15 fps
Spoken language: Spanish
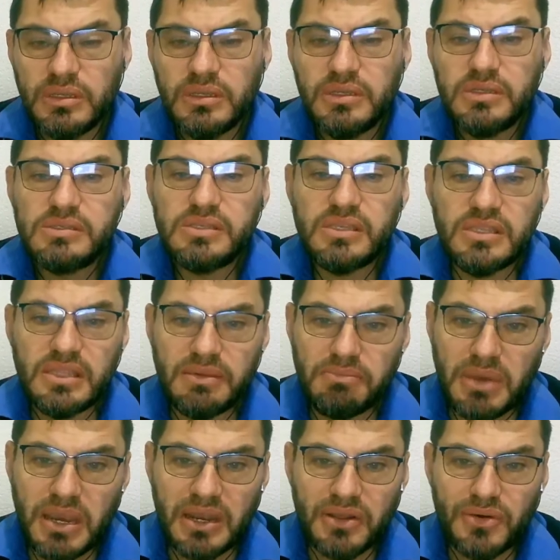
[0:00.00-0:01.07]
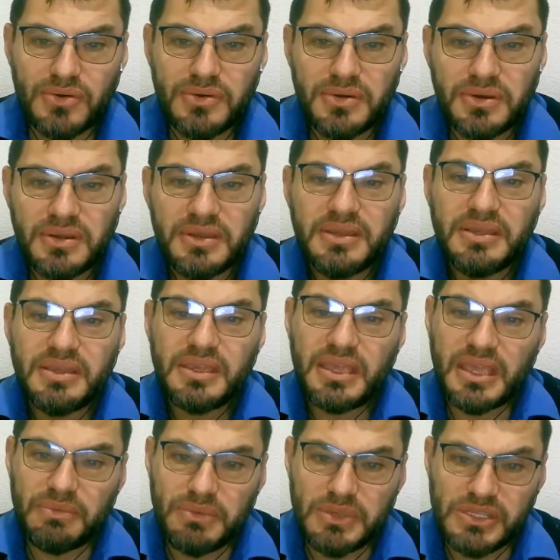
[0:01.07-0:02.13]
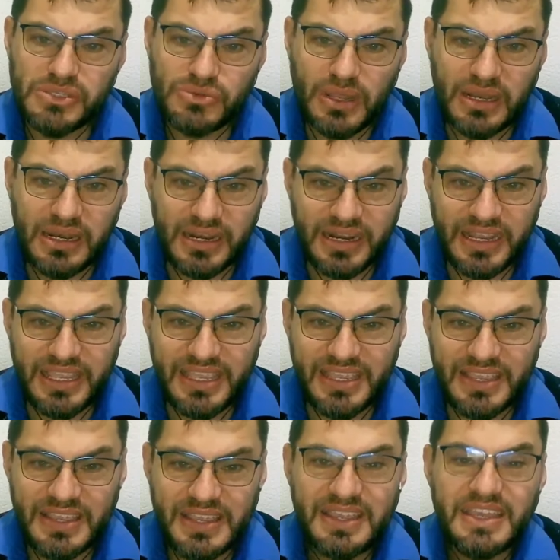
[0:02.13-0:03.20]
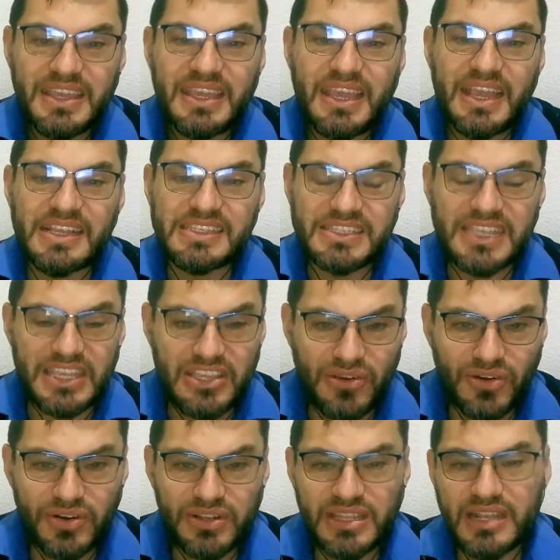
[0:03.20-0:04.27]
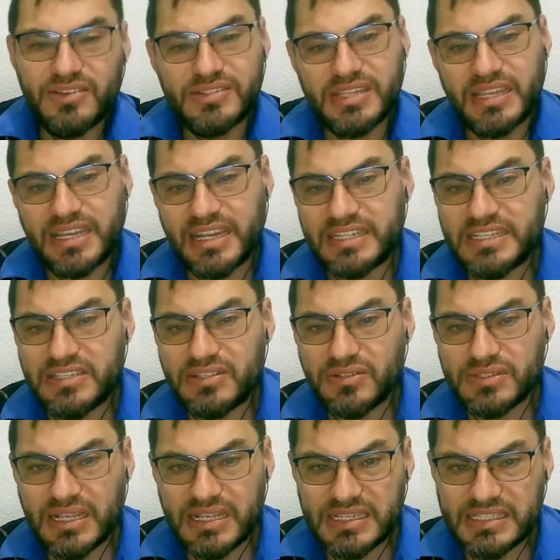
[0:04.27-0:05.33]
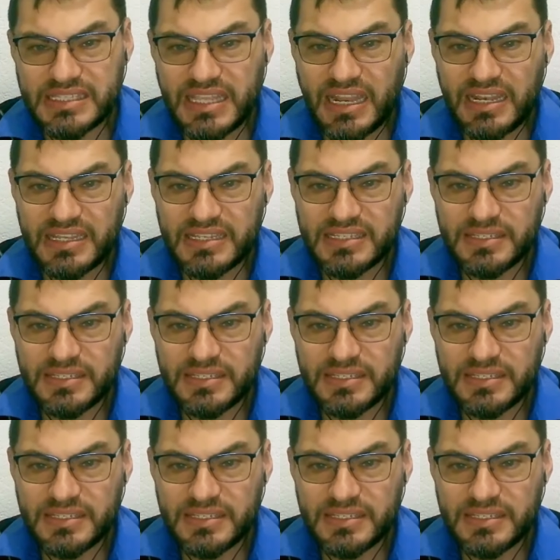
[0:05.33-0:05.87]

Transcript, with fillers: Sin embargo, he visto al Rey, el Señor de los ejércitos celestiales.